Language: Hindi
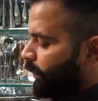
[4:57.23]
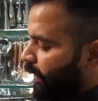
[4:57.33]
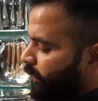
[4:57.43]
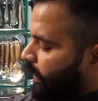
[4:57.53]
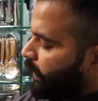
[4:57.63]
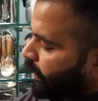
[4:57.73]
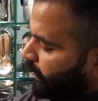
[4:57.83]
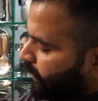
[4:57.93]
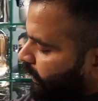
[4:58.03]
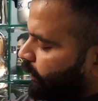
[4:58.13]
बाई वगैरह
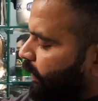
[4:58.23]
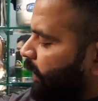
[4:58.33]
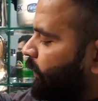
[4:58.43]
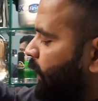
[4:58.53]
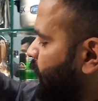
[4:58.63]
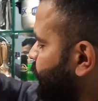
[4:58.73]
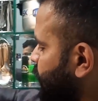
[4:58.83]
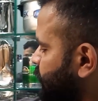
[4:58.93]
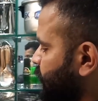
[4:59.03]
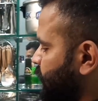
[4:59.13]
करने के लिए कॉन्टैक्ट वगैरह आप
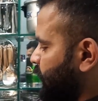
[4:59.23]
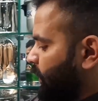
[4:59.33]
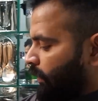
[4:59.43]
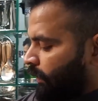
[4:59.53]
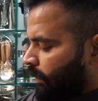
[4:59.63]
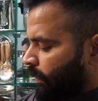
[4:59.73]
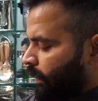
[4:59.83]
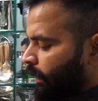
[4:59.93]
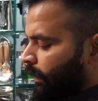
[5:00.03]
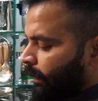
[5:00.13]
कर सकते हैं
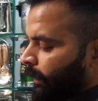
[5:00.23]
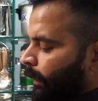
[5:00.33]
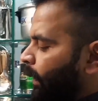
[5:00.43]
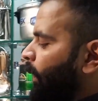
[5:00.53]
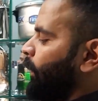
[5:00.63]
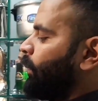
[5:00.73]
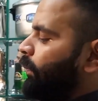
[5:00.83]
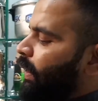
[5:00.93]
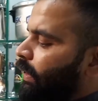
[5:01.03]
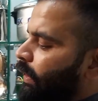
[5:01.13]

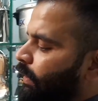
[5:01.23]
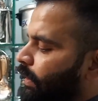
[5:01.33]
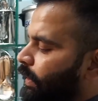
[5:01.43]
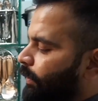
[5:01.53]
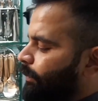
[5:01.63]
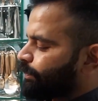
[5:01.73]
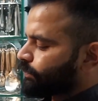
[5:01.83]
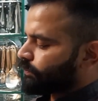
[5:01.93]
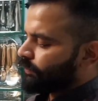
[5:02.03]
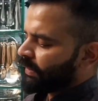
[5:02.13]
बाकी ये देखें
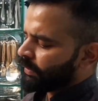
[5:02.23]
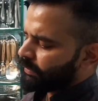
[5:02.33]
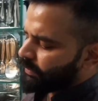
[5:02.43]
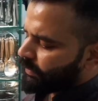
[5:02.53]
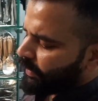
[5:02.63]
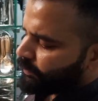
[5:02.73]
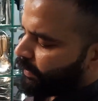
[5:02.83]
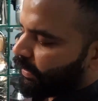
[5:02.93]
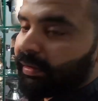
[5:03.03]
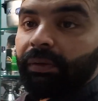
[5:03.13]
ये
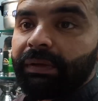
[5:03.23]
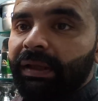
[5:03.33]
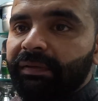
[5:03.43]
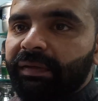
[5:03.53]
इसमें लगा होता है एक